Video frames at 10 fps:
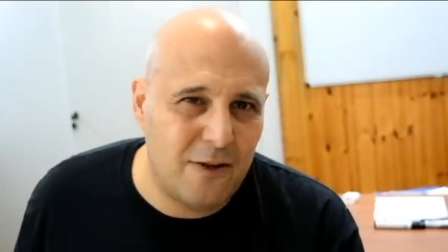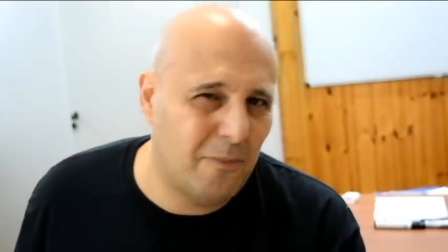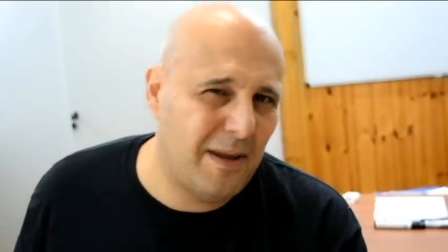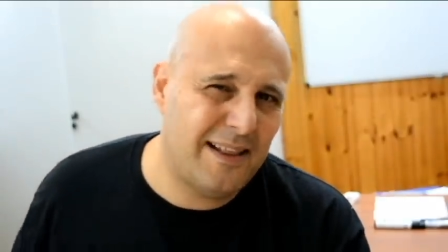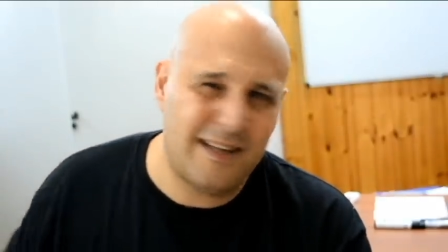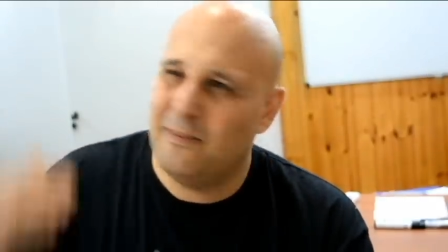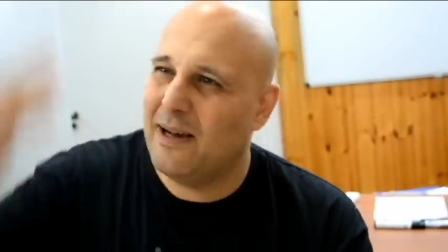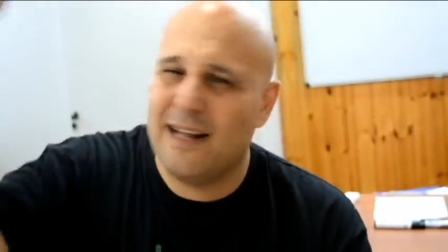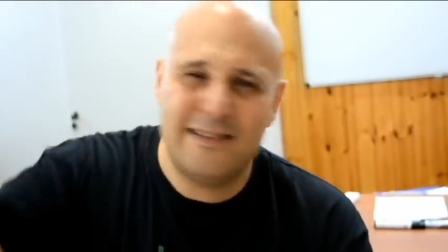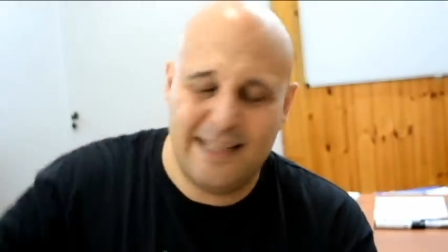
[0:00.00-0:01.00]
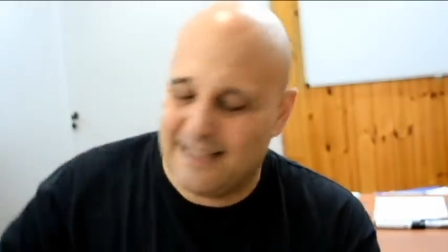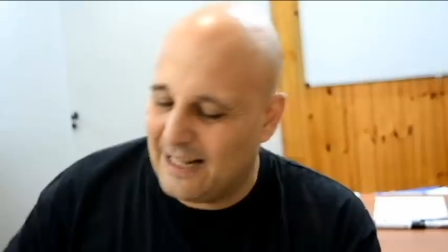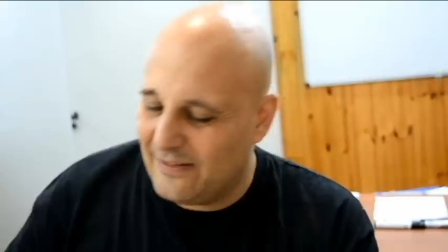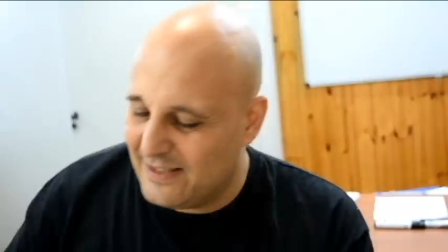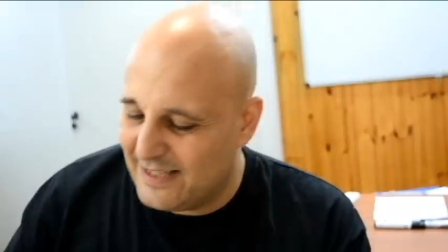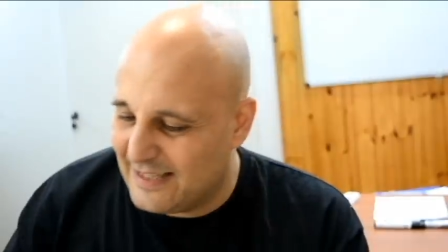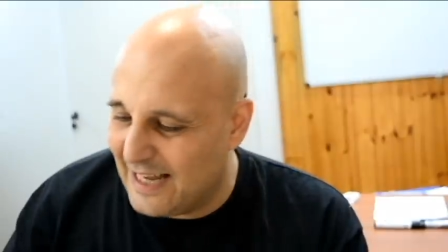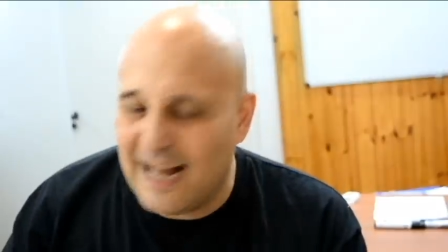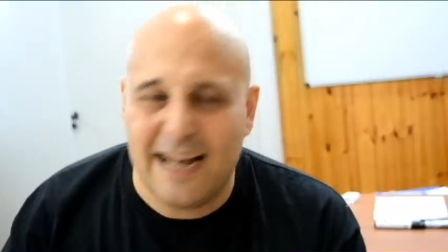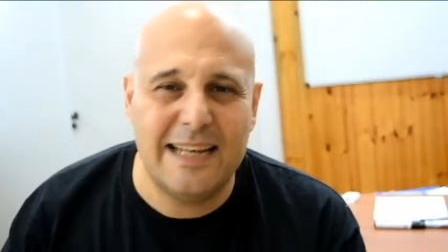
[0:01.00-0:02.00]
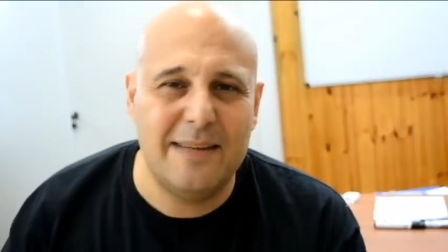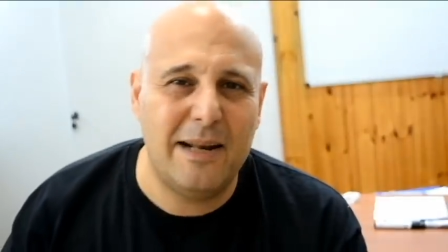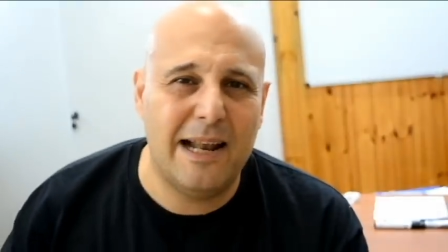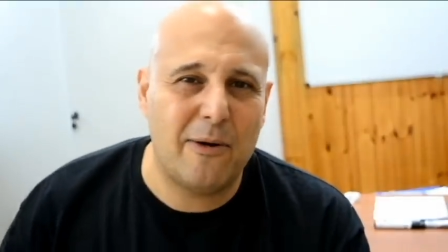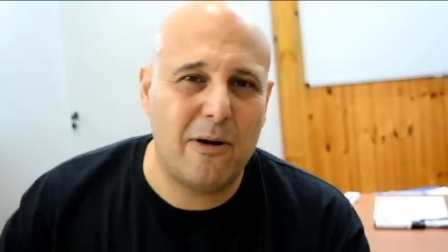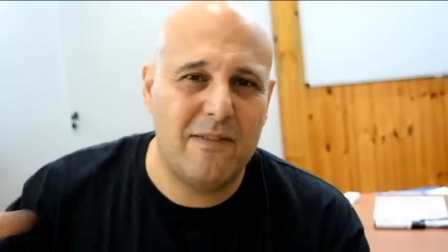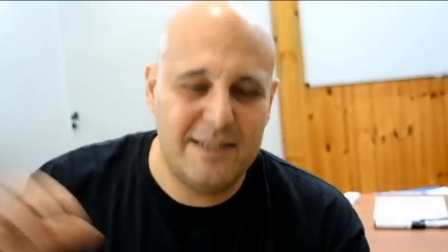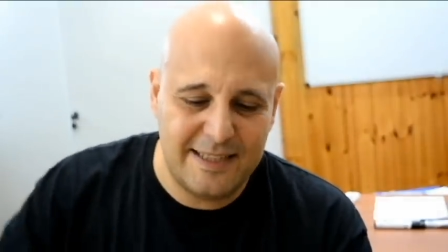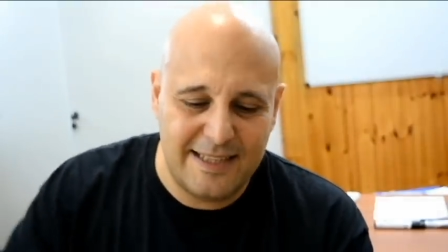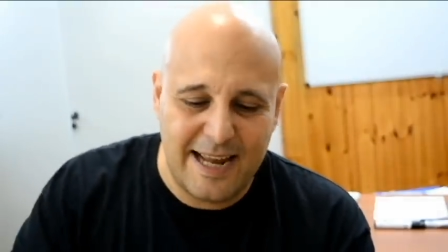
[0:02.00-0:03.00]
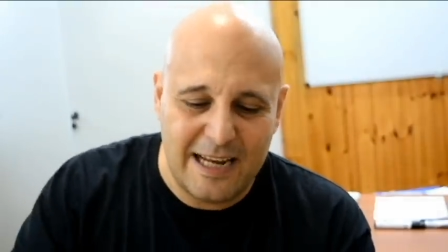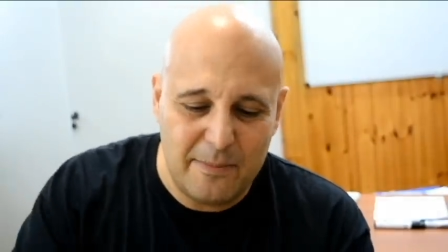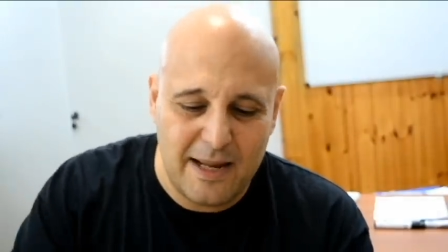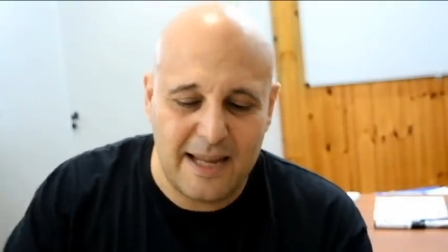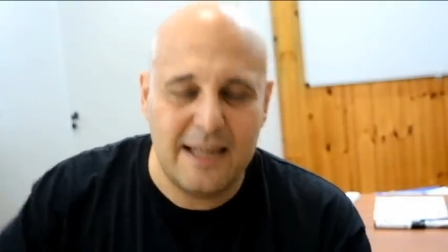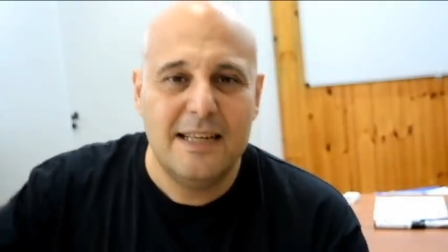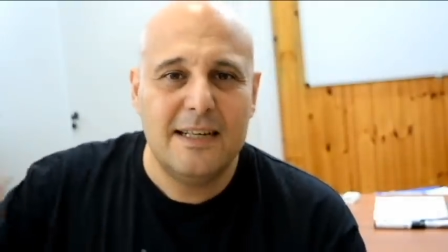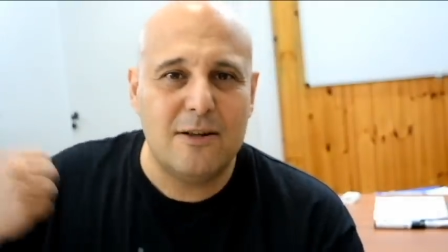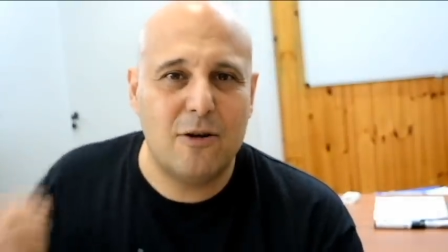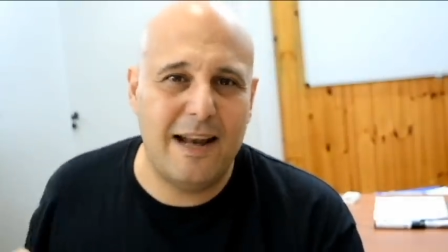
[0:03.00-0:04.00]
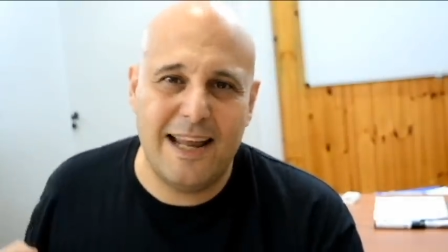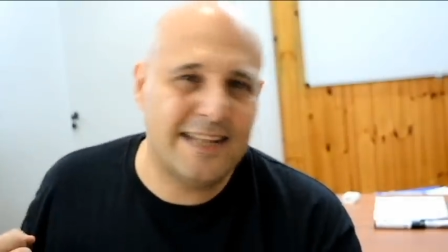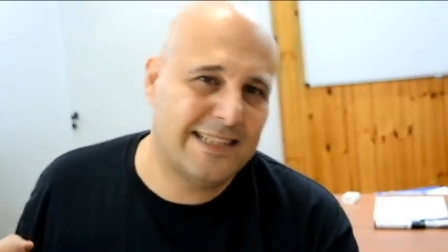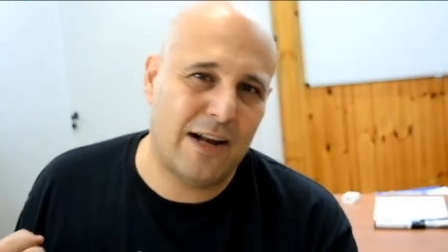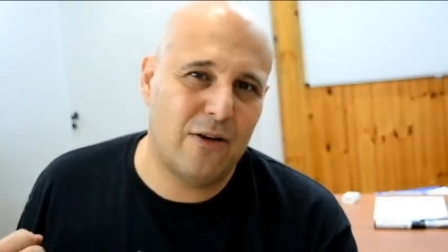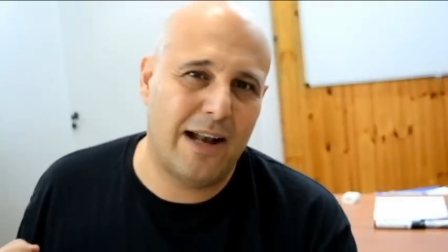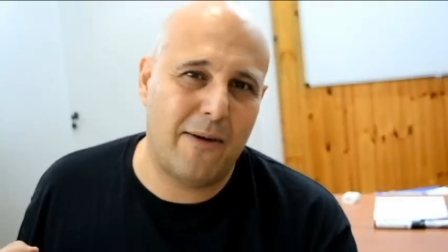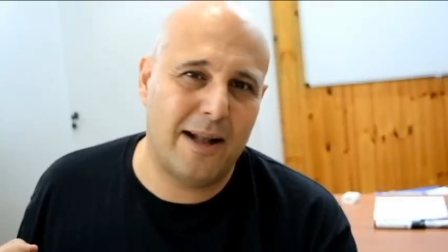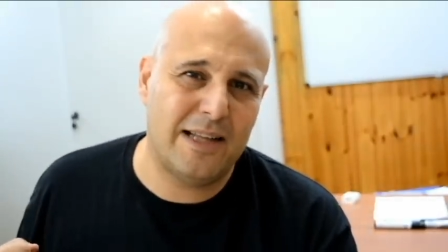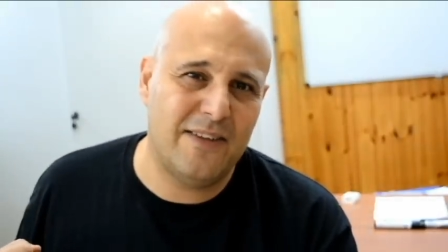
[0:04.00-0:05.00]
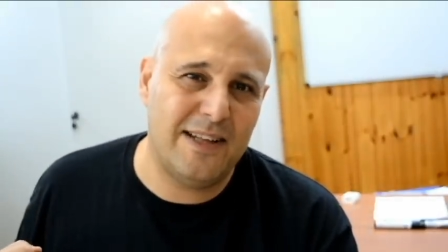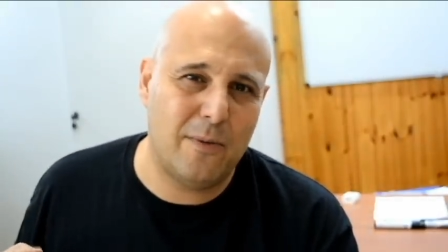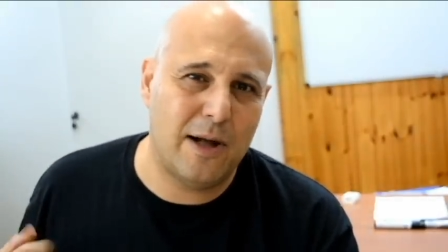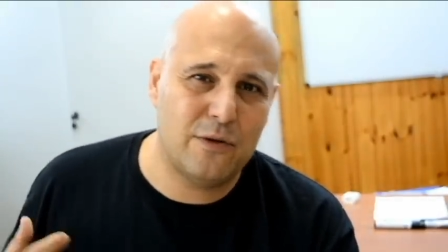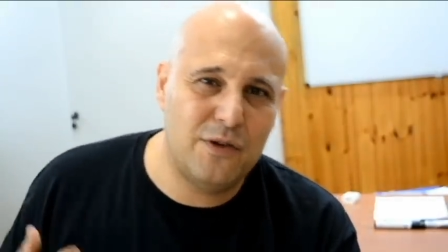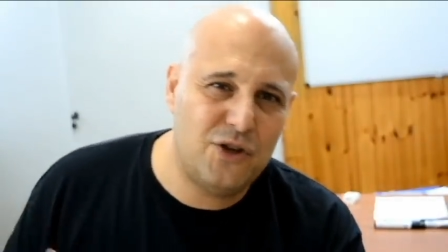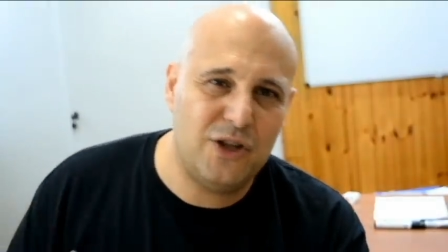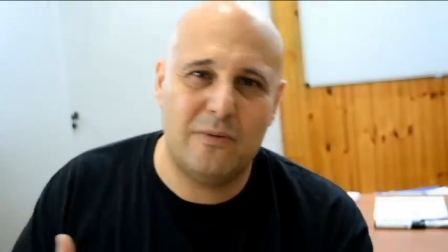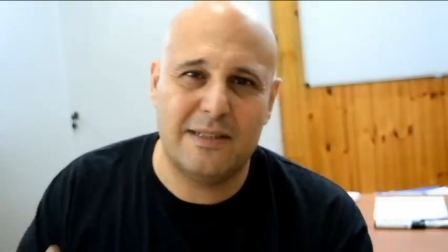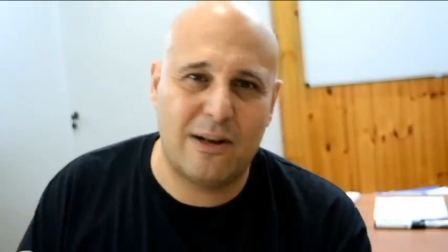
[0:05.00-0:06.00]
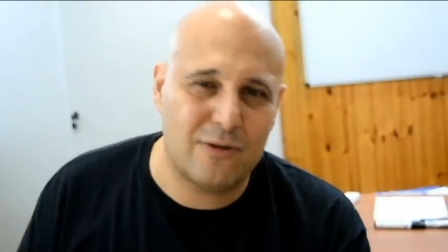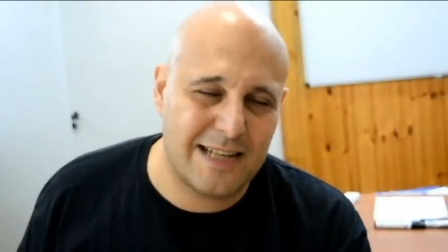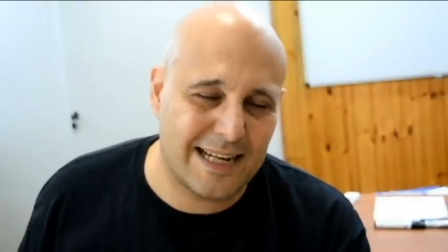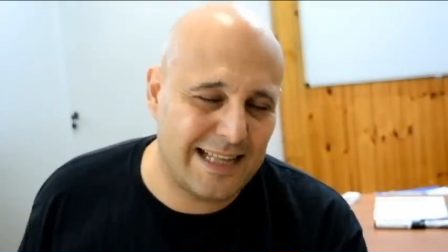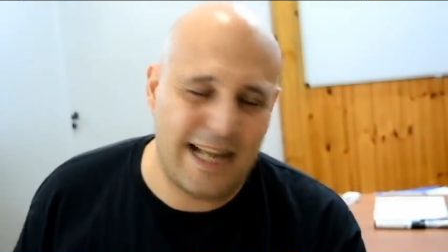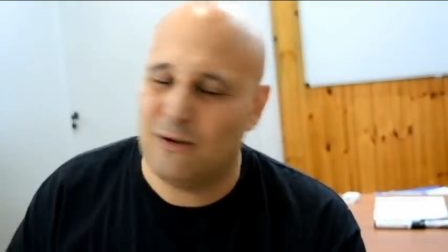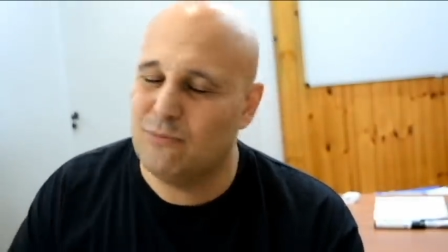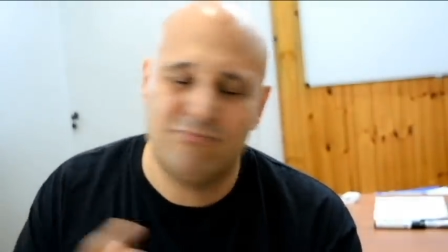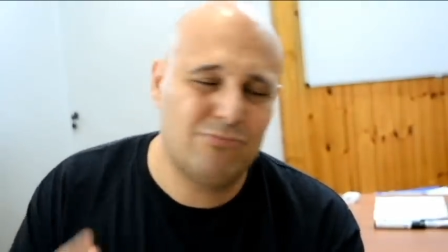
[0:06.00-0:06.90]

non metterti magari a di 27 anni, mi laurerò a 27 anni, i miei colleghi saranno lavorati a 24, 25, sarò scartato,